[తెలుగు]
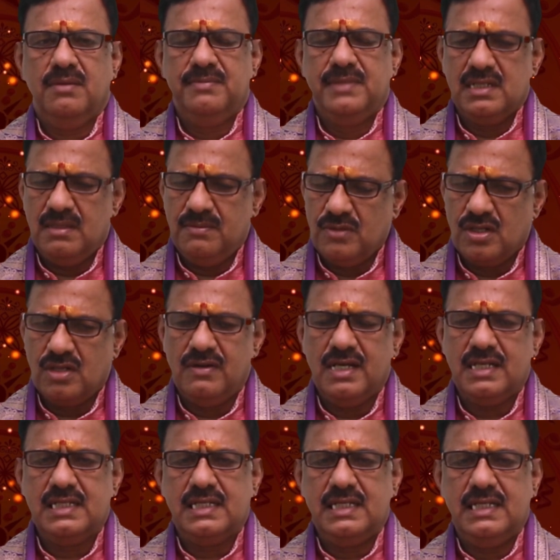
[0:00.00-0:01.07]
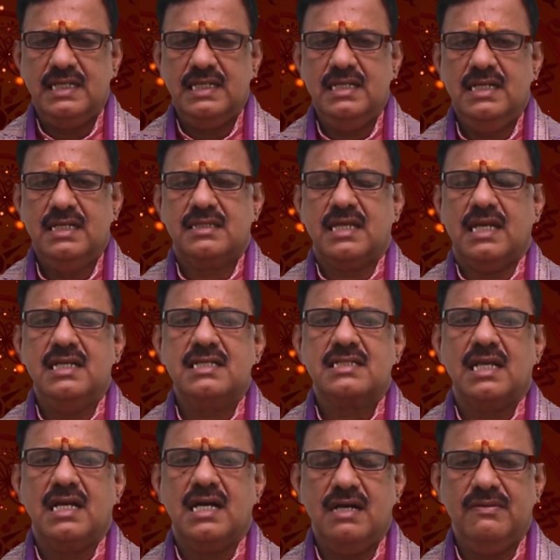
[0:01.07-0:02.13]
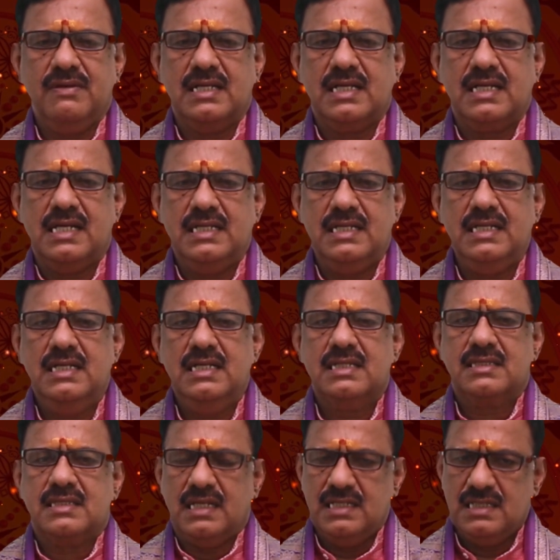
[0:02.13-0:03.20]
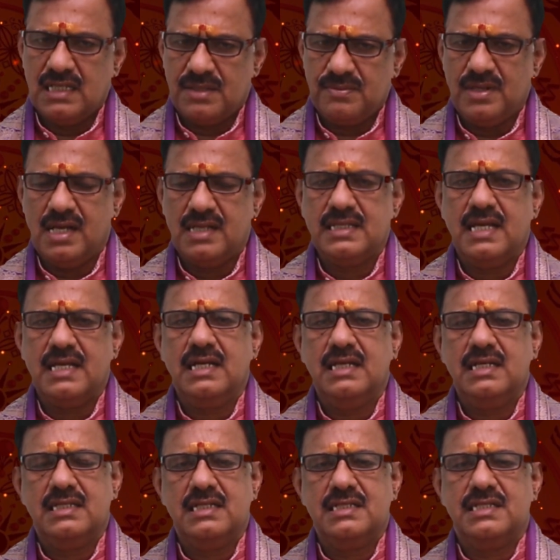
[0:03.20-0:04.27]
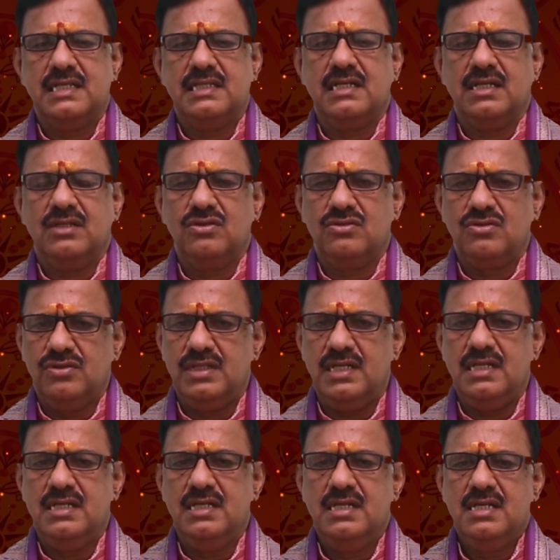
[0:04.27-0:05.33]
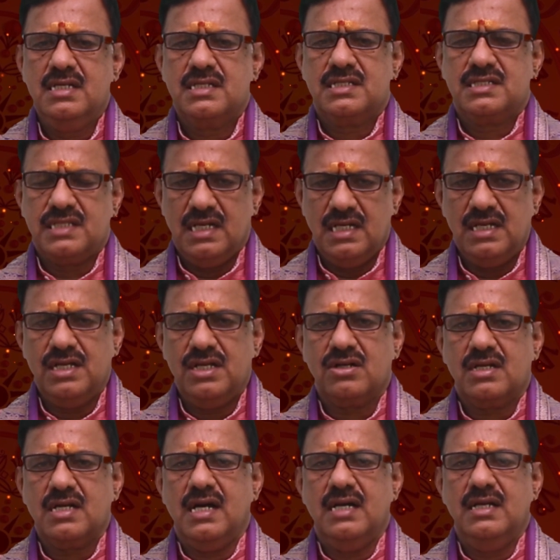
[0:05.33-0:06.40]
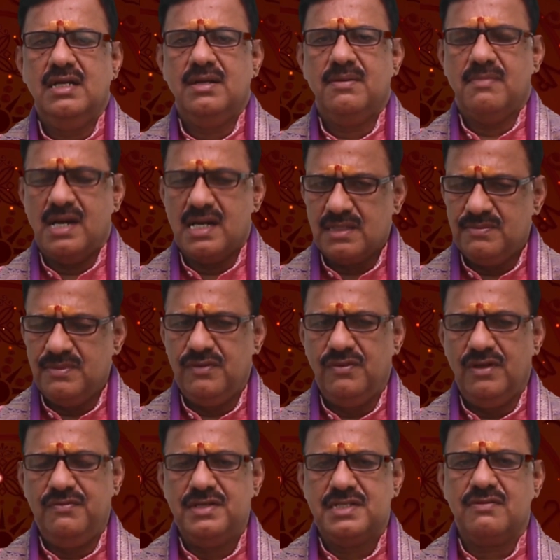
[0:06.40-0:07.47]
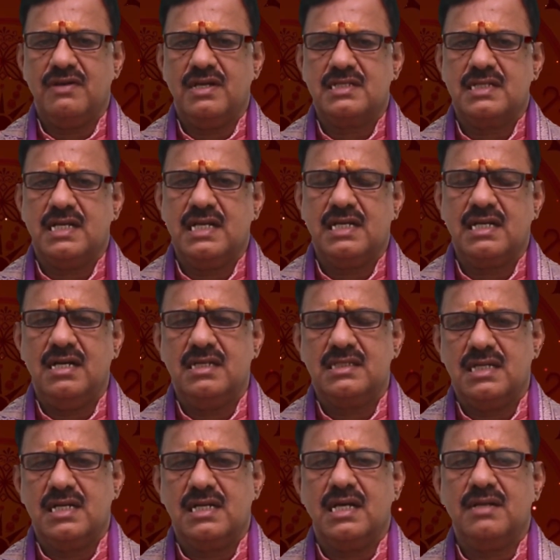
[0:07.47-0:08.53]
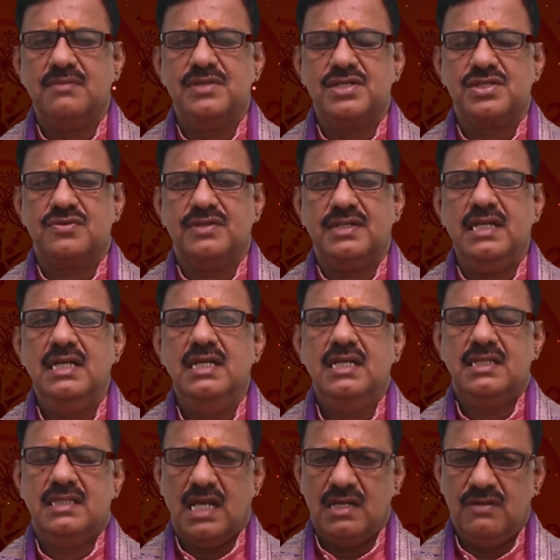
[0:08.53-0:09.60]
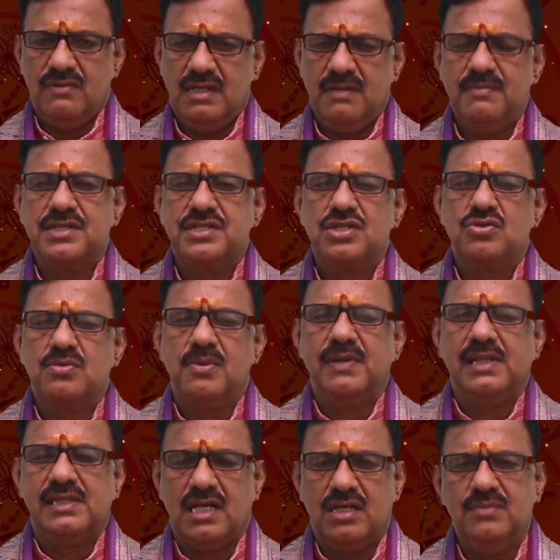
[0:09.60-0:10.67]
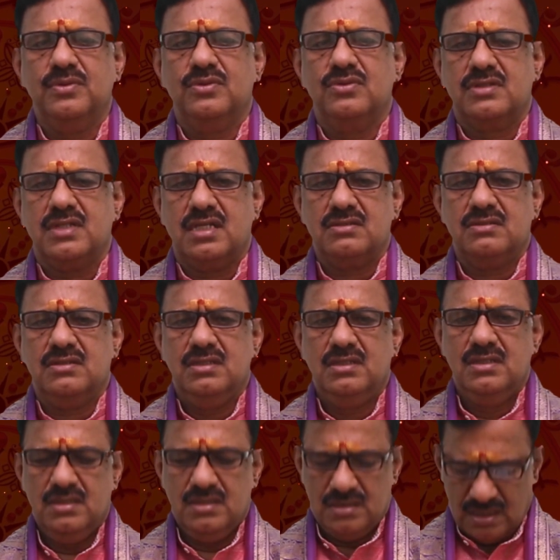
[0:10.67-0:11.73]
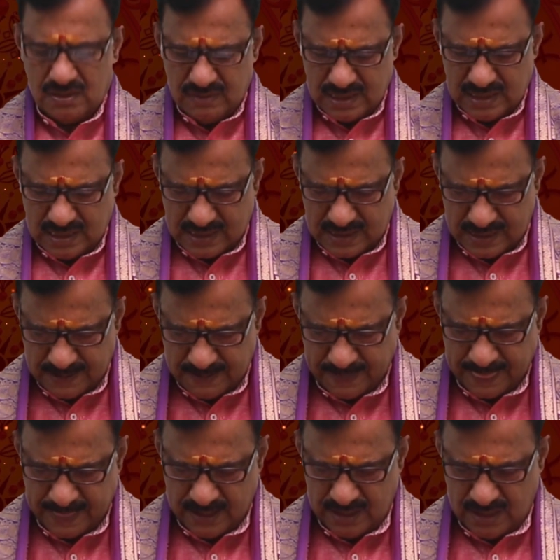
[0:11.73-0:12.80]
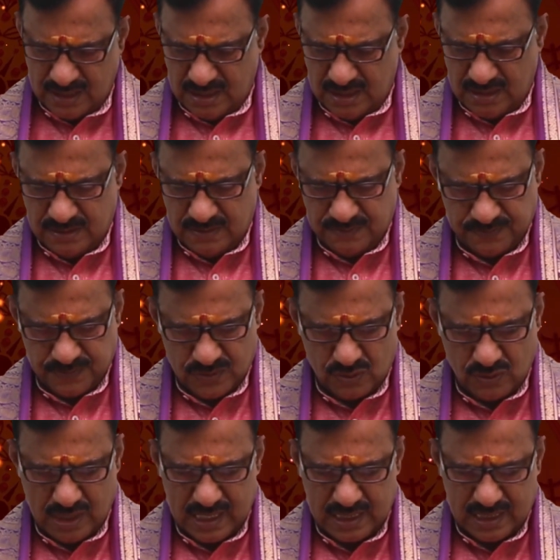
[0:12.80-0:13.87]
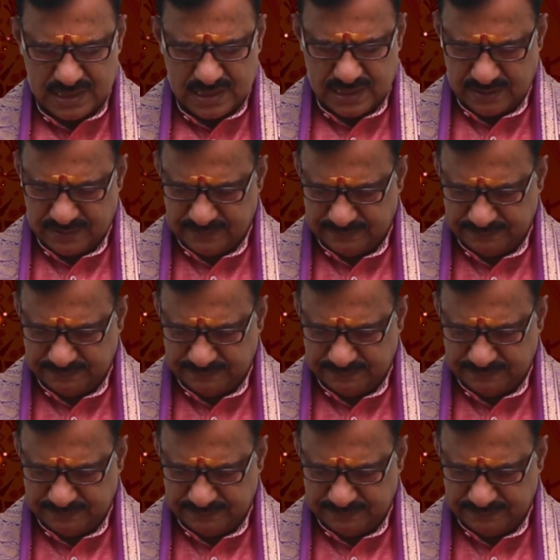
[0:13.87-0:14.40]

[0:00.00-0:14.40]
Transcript: మీ మగవారికి తల్లి సలహా వలన కానీ తల్లి తరపున ఆదాయం కానీ ఏదైనా చేతికి అందుతుంది స్త్రీల యొక్క మాటకు మీరు విలువిచ్చి వారి సహకా సహకారం తీసుకుంటే దానివల్ల మంచి శుభ ఫలితాలు పొందుతారు తర్వాత తులారాశి